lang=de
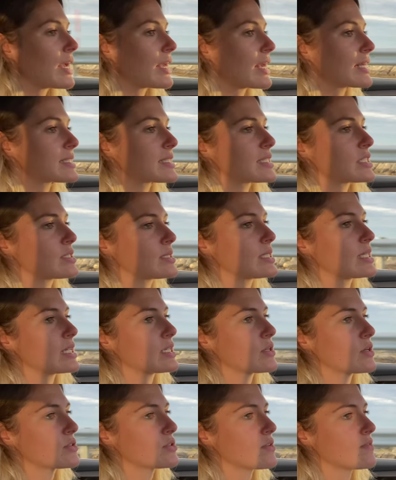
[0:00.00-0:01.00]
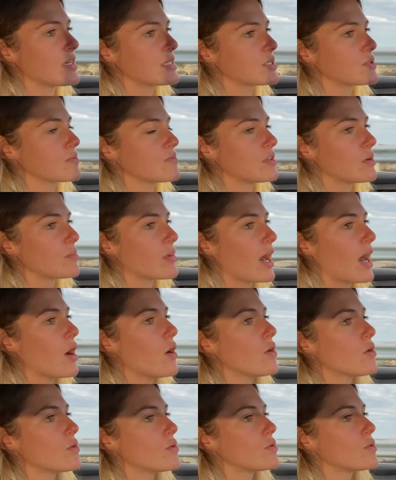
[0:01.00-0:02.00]
Jetzt erzähle ich euch noch was zum
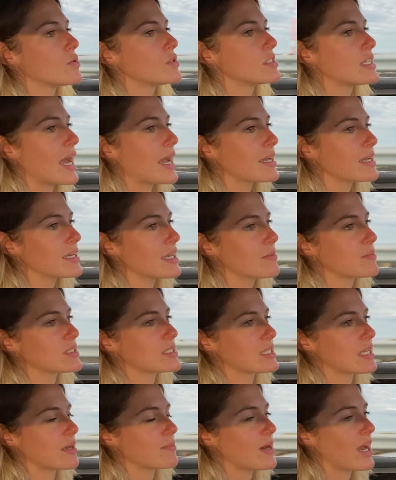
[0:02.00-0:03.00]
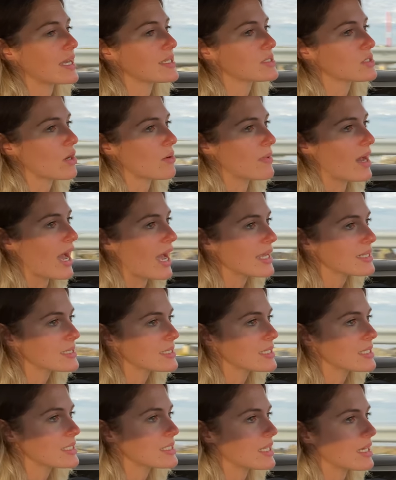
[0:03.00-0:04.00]
Verbrauch und angegeben ist er ja bei
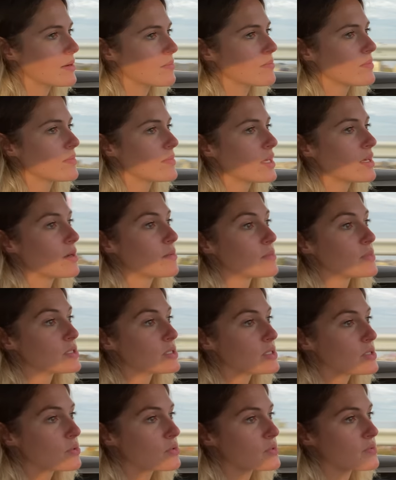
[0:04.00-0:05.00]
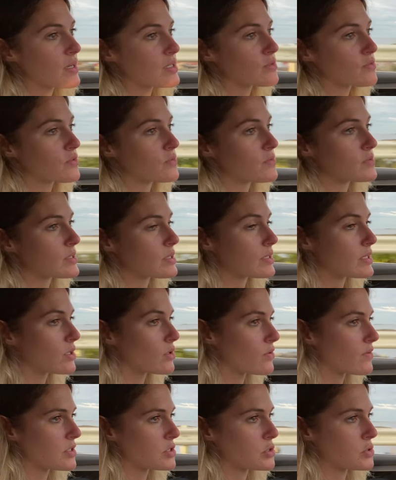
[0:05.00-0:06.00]
1,1 Liter beziehungsweise 15
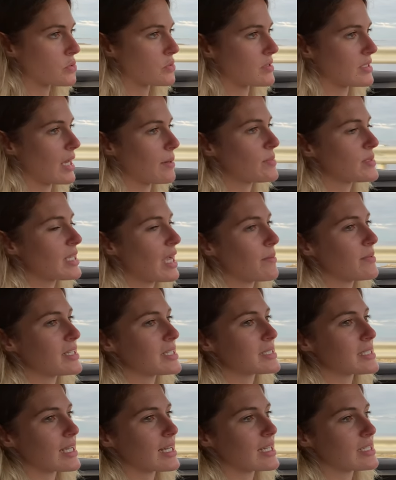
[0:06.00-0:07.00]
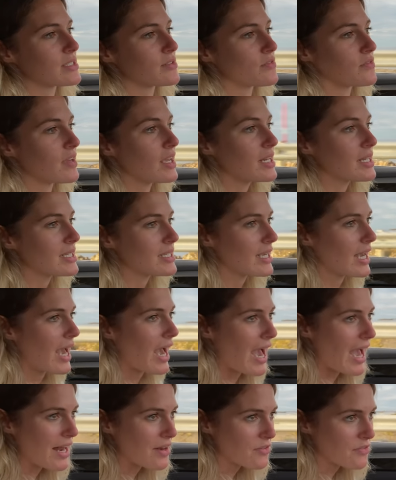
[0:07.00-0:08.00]
Kilowattstunden. Damit kann man jetzt relativ wenig
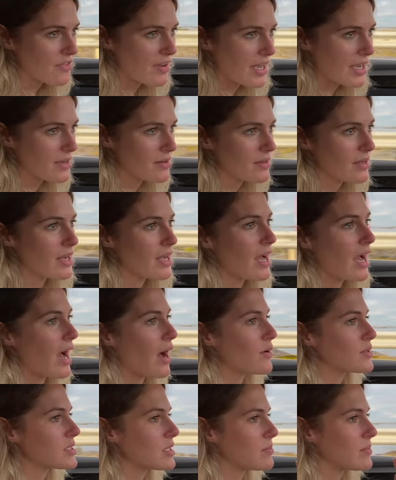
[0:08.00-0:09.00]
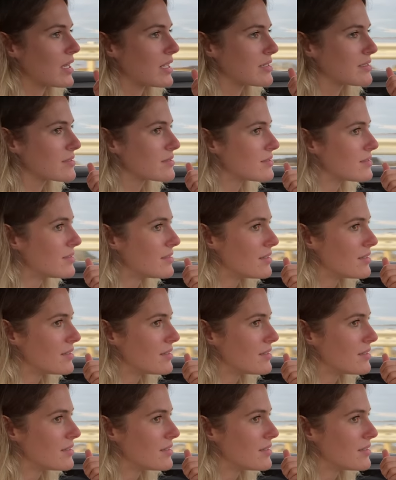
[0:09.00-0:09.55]
anfangen, außer man